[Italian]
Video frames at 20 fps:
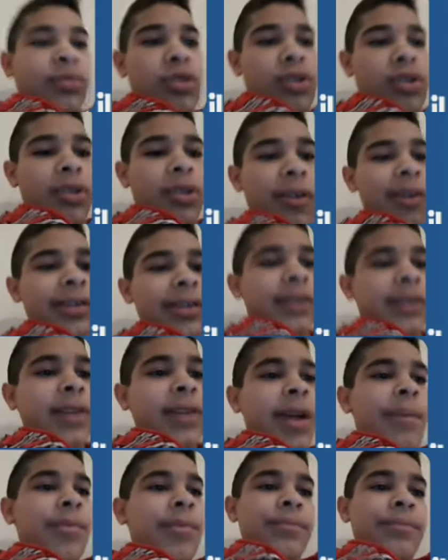Stavolta
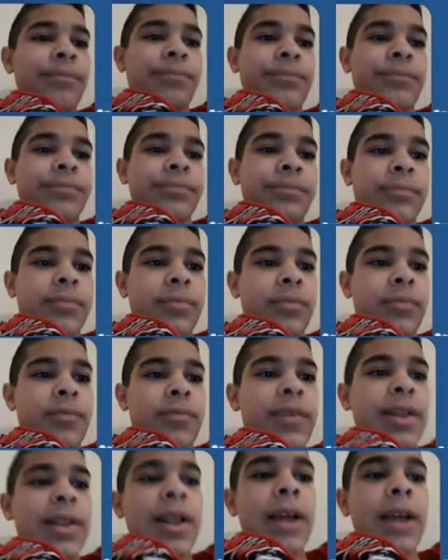andiamo
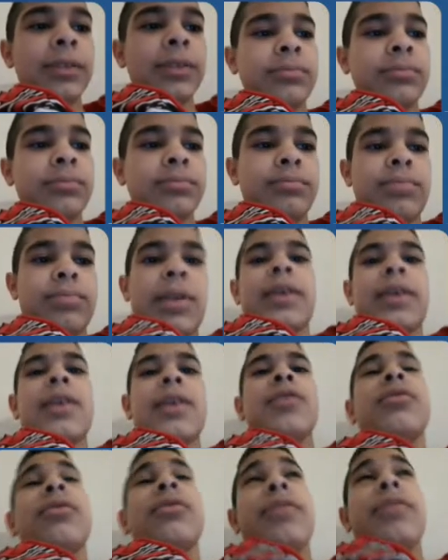villa
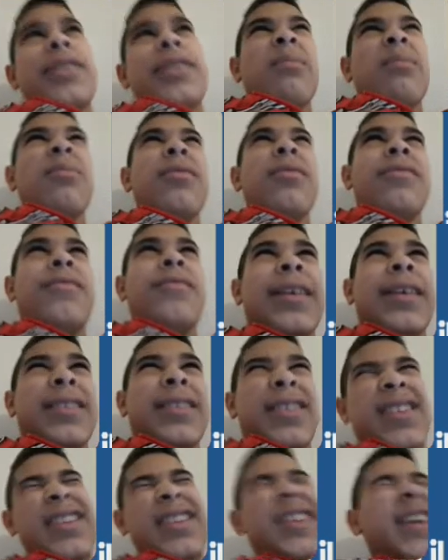perché noi siamo
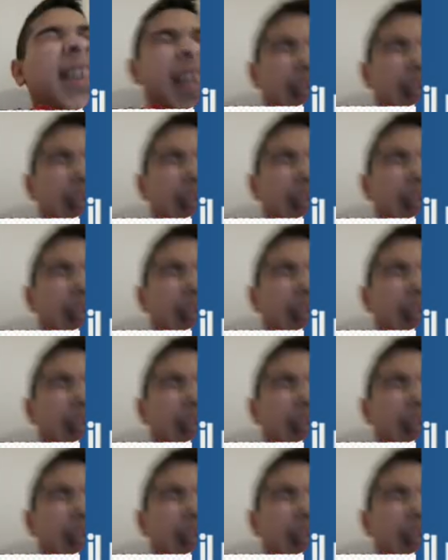fatti di